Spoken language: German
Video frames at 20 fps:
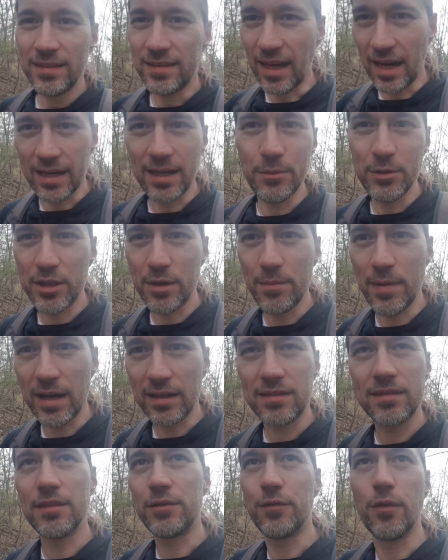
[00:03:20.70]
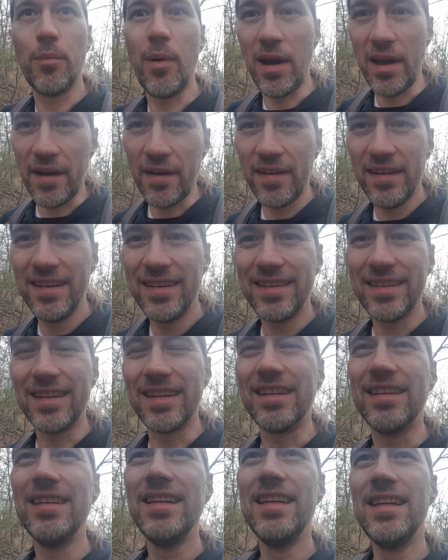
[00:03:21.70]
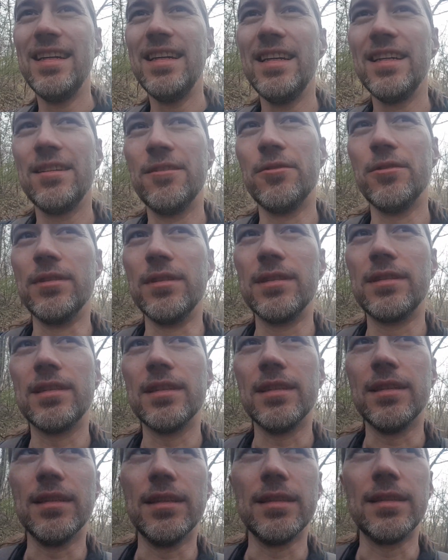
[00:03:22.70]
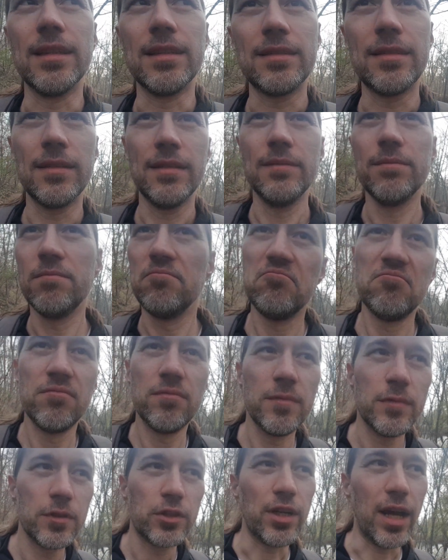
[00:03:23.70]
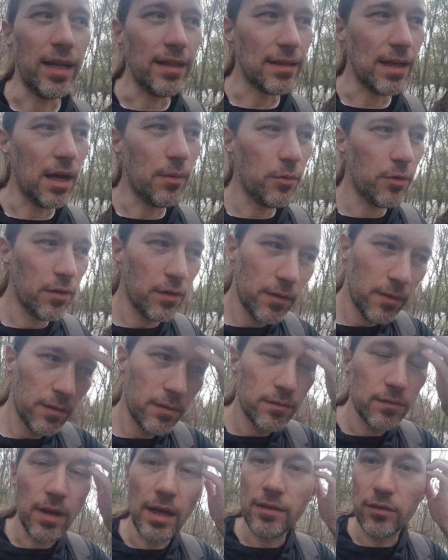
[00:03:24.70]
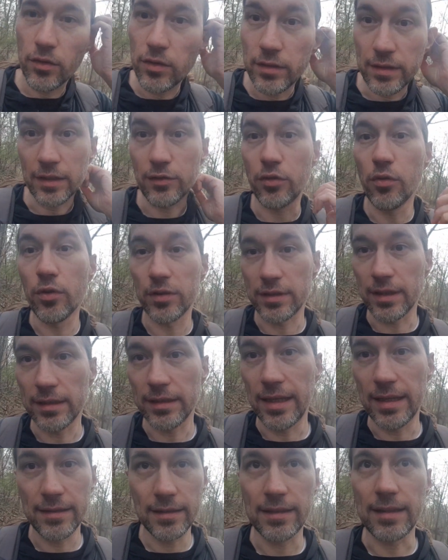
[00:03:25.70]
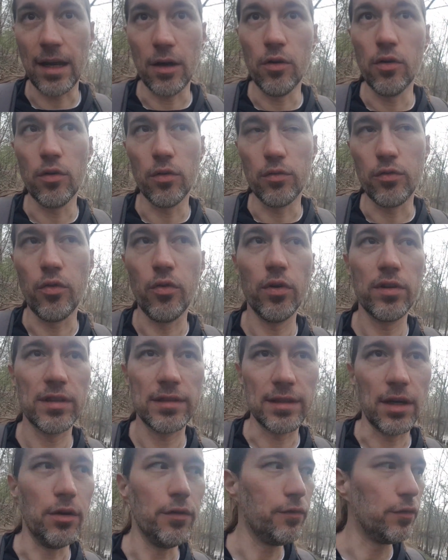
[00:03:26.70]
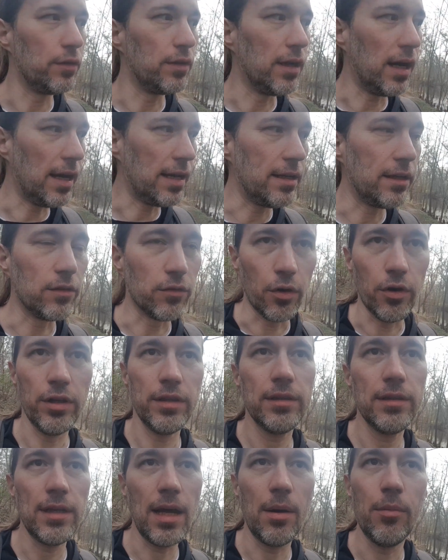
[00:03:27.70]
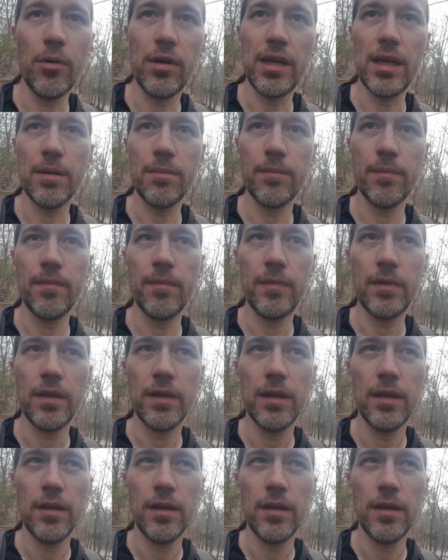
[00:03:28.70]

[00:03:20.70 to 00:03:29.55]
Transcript: daran habe ich gemerkt, es ist vorbei. Ja? Und äh, das scheint aber, also das ich, lese ich auch und höre das auch von einigen Leuten, aber eben